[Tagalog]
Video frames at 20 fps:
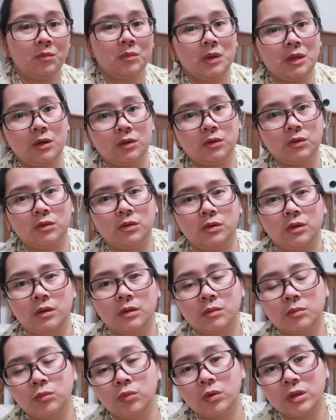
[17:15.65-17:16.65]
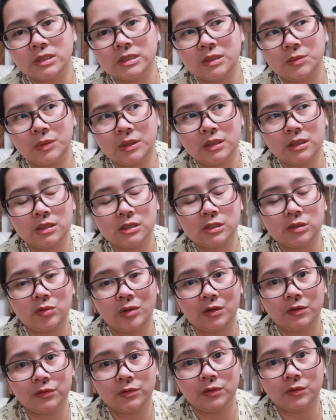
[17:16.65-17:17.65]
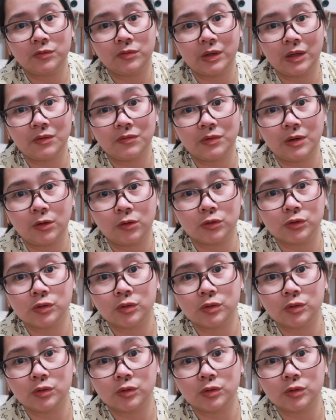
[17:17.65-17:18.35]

Pero, bukas naman is 12 to 5 ako.